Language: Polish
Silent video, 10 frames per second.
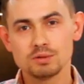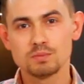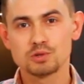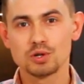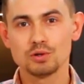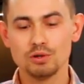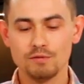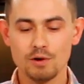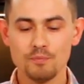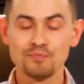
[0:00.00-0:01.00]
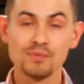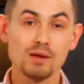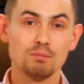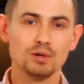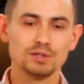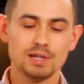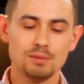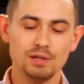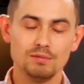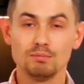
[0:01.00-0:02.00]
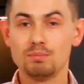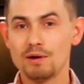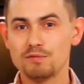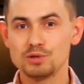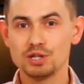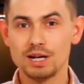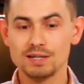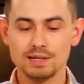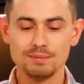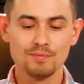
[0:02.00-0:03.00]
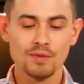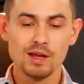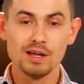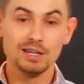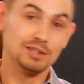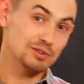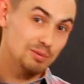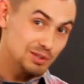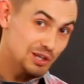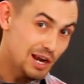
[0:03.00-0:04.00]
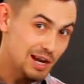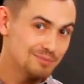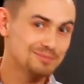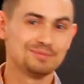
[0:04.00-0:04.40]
Ciebie przygotował. Bądź z nami, bawmy się razem i do zobaczenia.